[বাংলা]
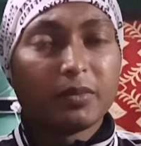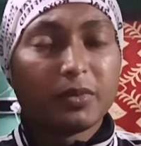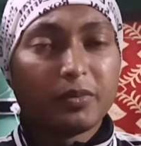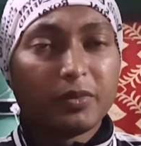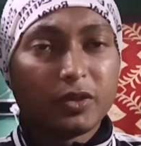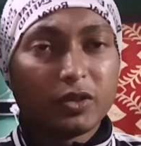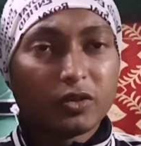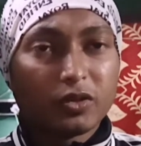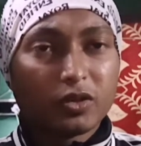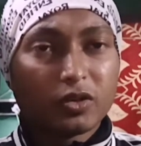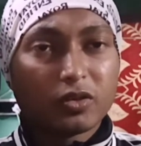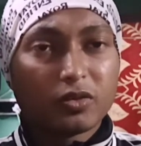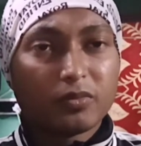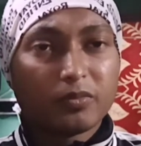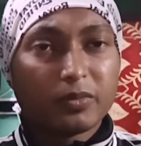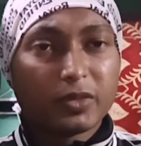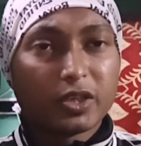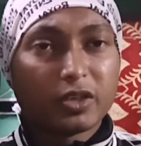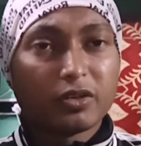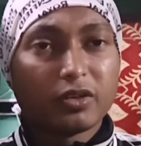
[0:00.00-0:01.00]
বিভিন্ন
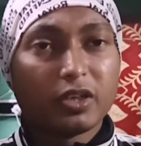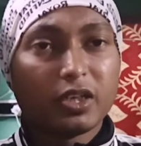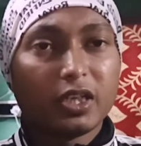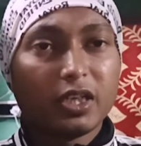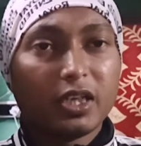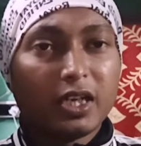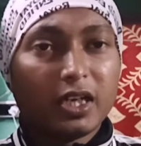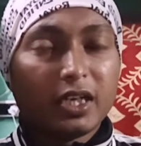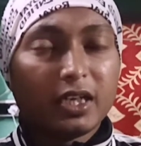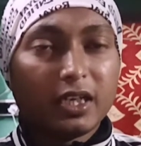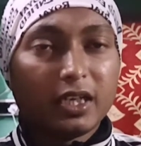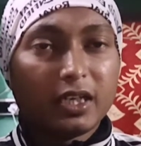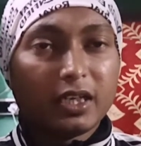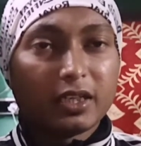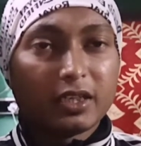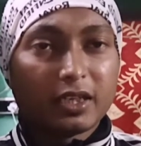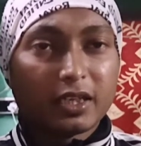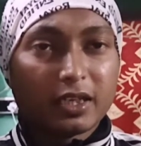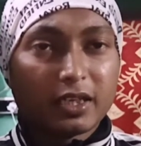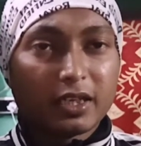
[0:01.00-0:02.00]
রকম বেঙ্গলি
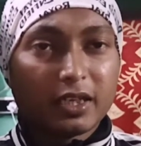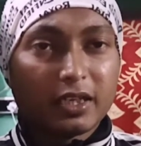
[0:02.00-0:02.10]
লেটার